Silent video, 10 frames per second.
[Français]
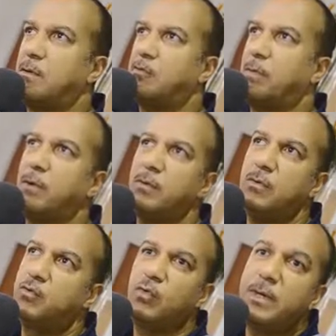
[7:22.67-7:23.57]
Quand je
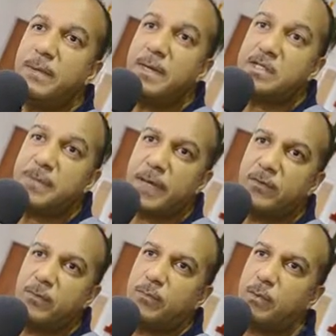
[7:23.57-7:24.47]
prends euh, Tournée Ménage, par
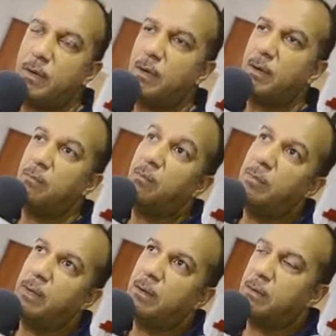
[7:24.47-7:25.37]
exemple,
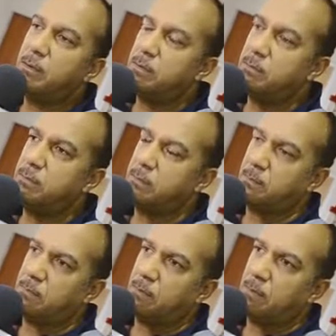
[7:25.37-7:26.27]
bon, bah,
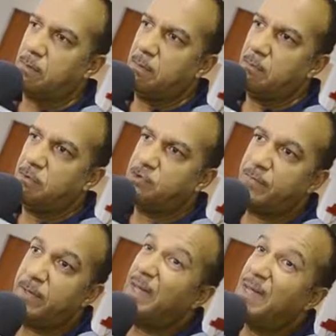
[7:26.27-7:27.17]
moi je fais